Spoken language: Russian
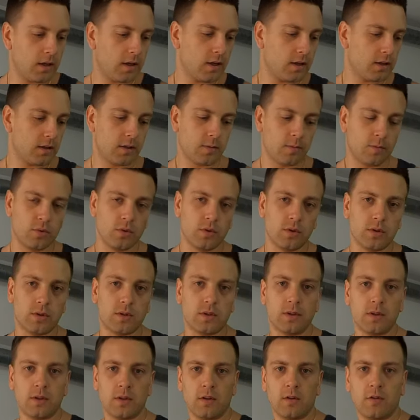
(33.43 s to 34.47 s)
Это будет
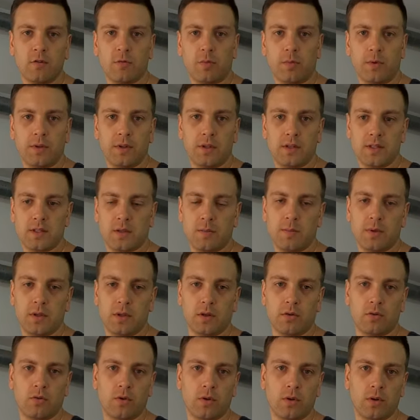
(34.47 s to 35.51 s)
вполне себе
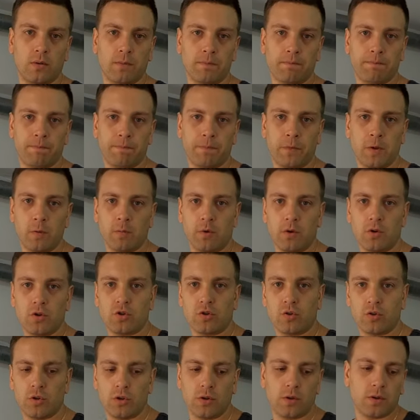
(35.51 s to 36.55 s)
такой
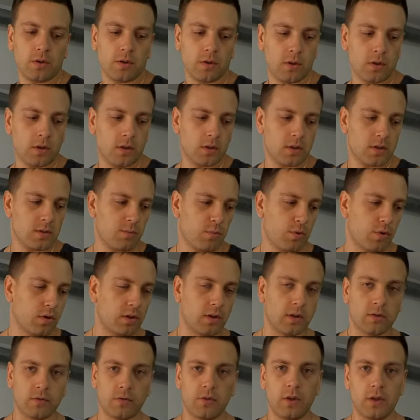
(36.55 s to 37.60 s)
небольшой спорт
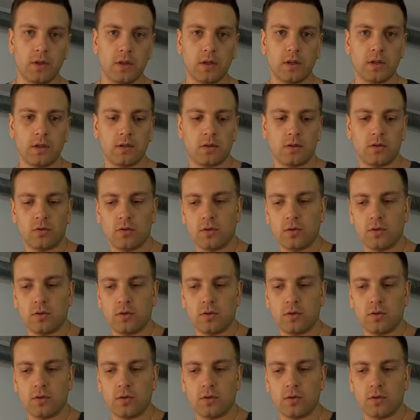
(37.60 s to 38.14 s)
конфиг, то